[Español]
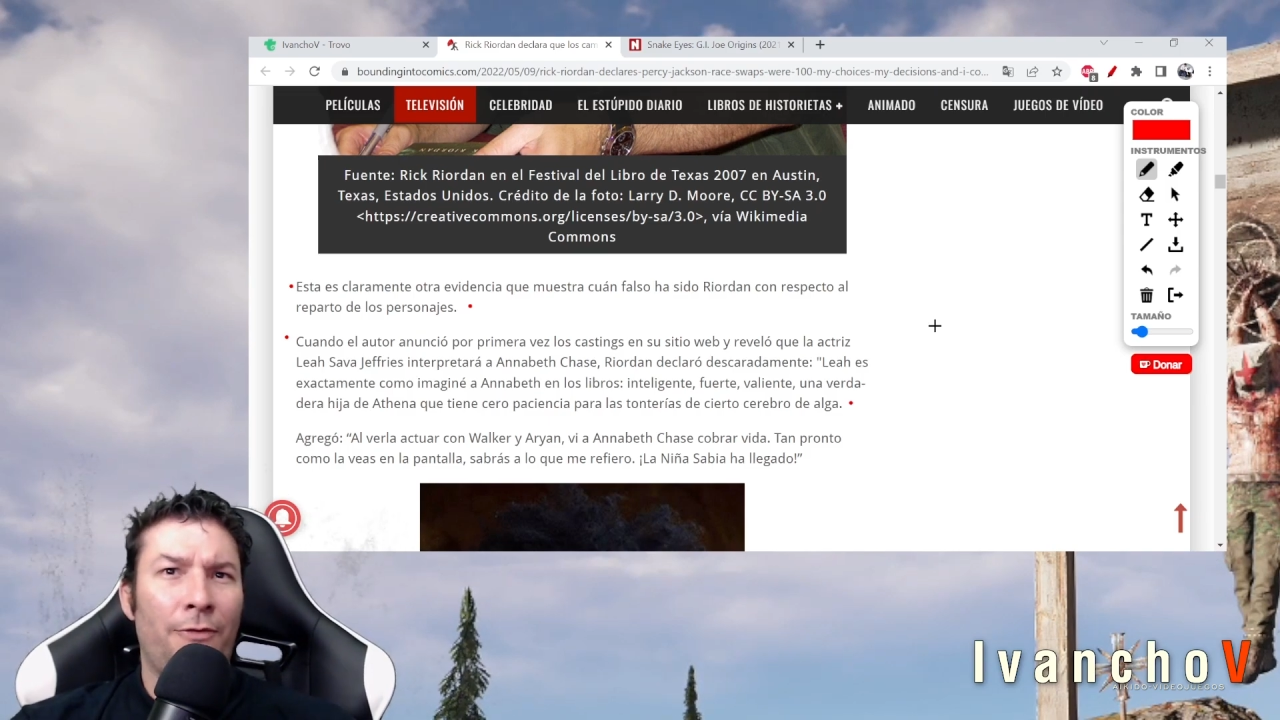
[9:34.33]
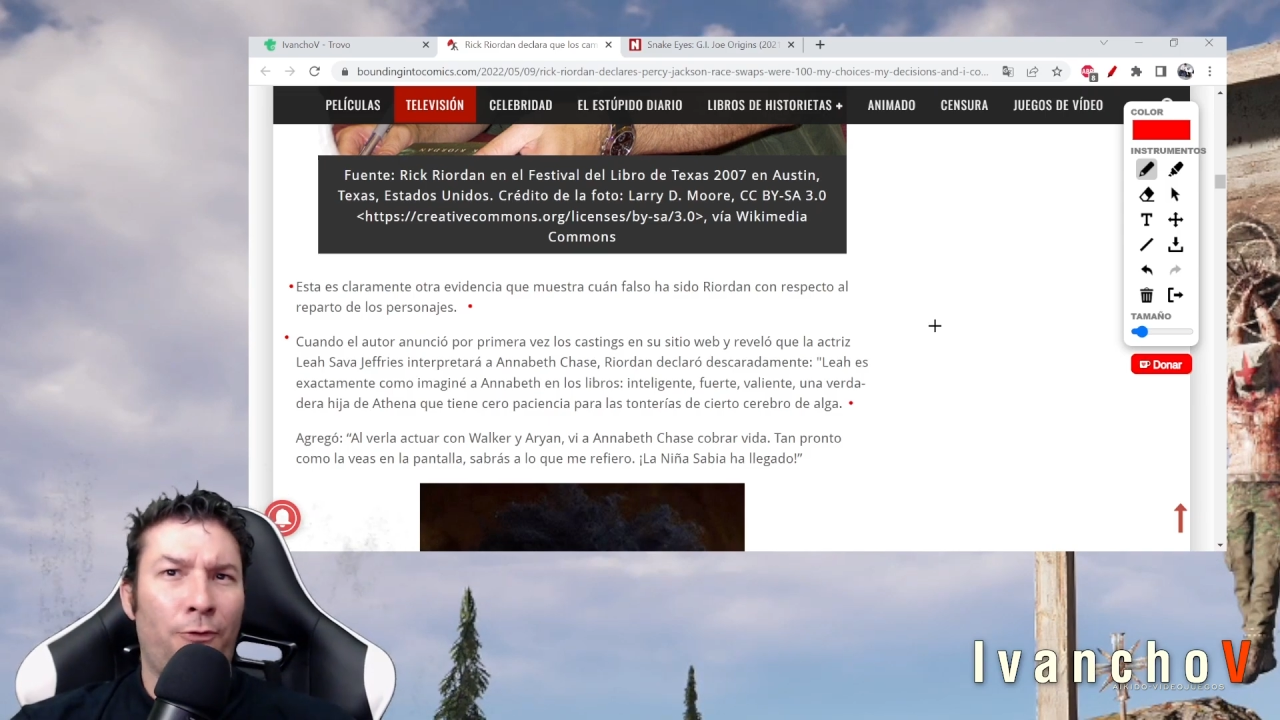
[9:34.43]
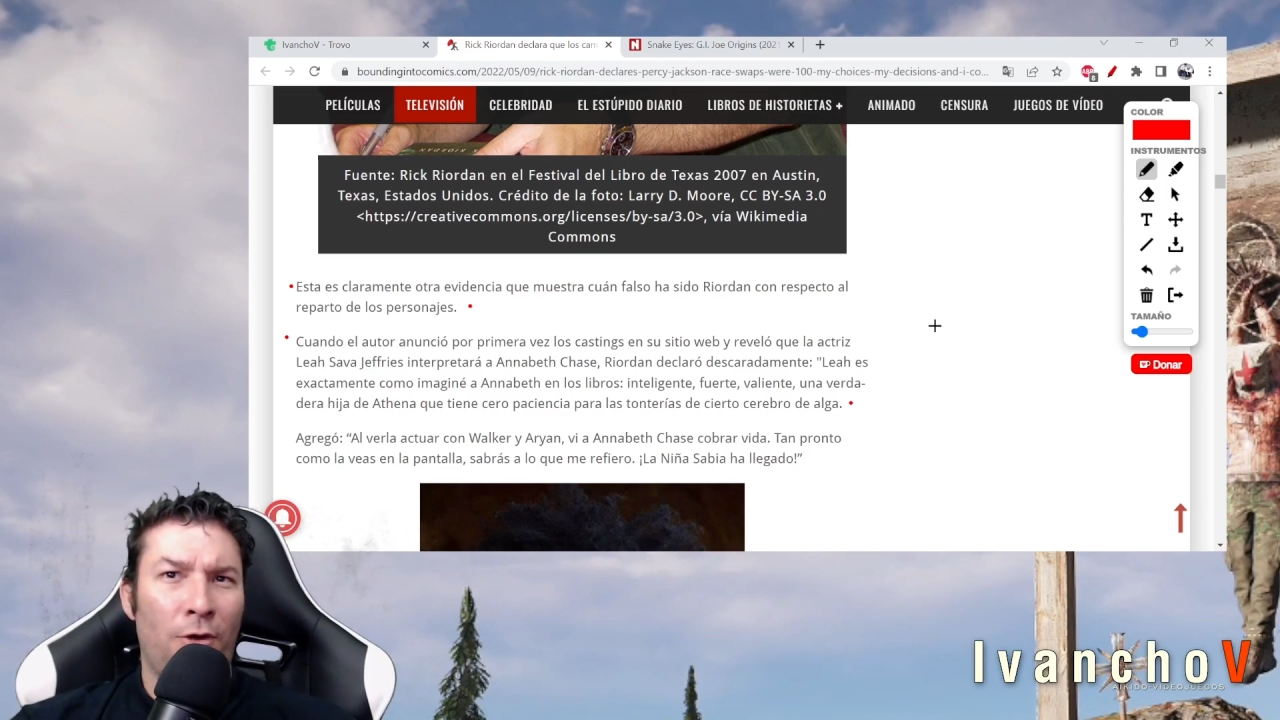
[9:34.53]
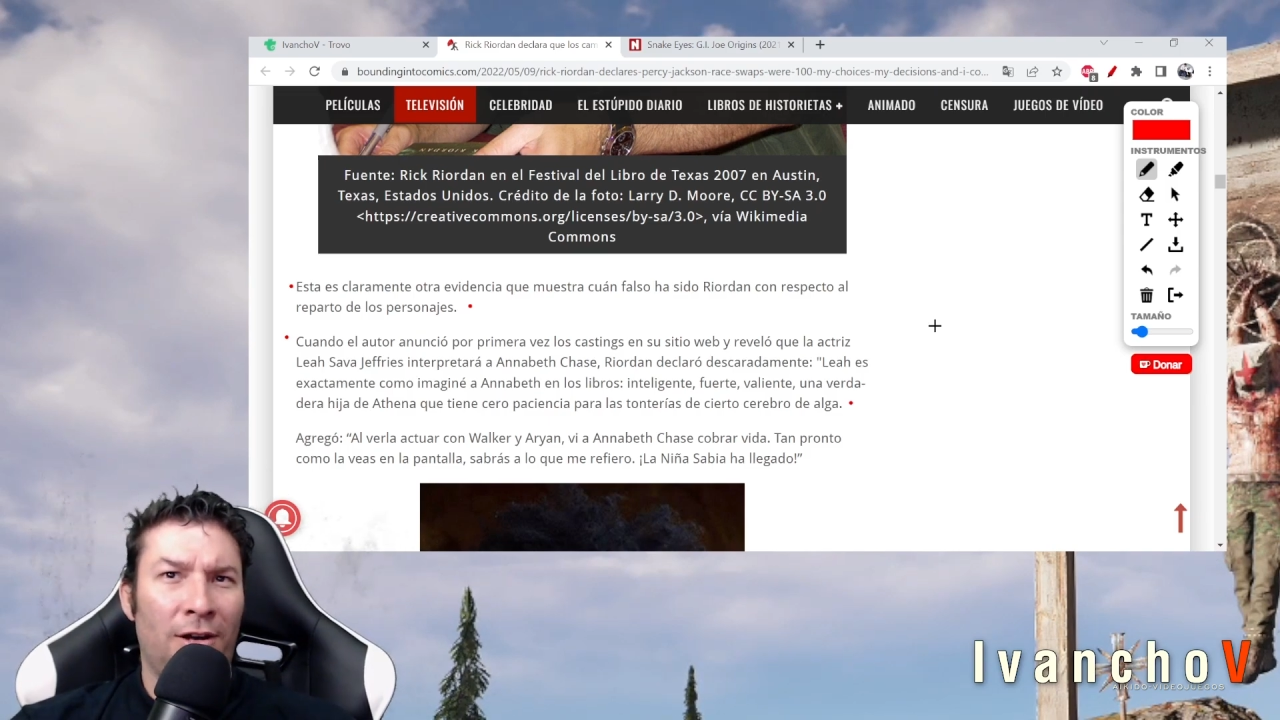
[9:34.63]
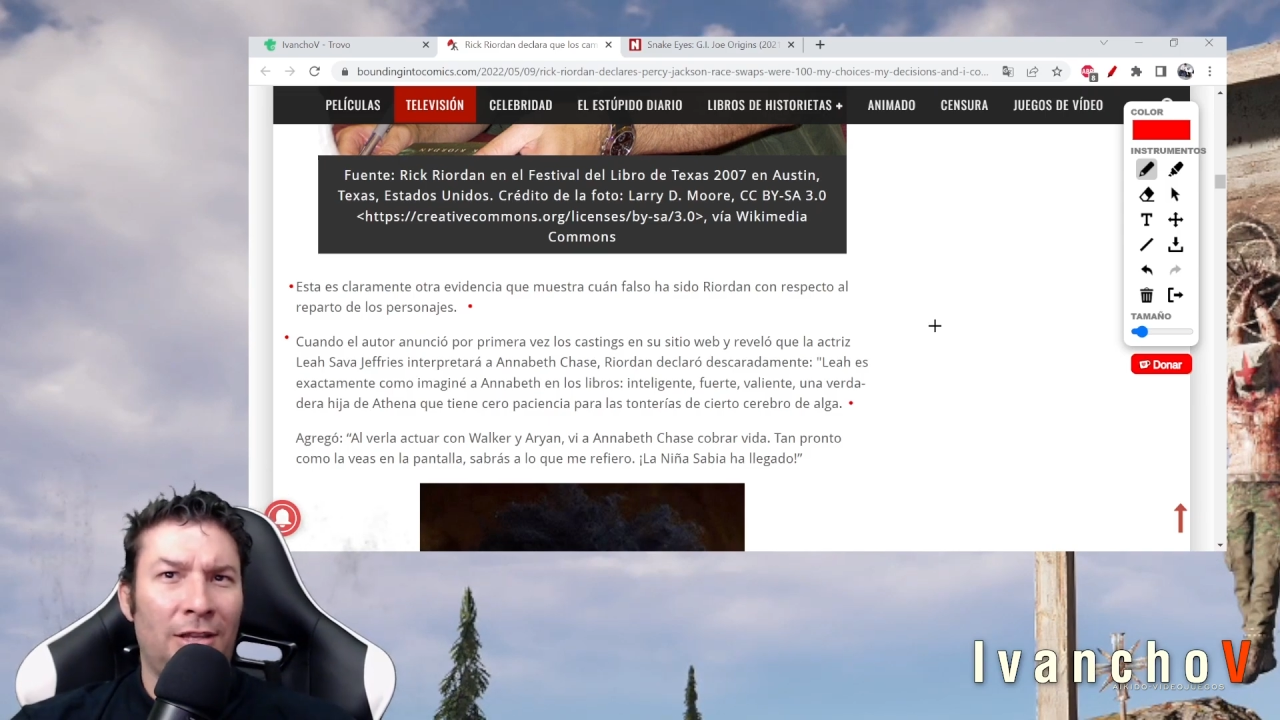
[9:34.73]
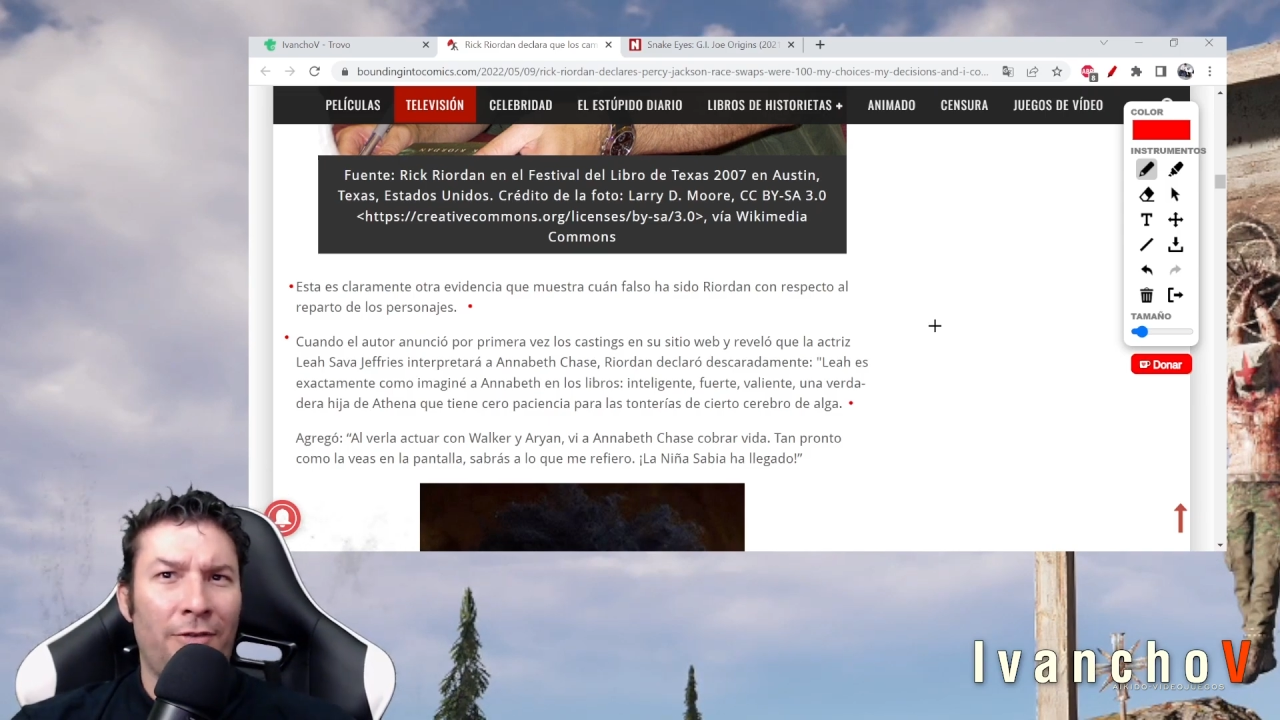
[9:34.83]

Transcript: fuerte,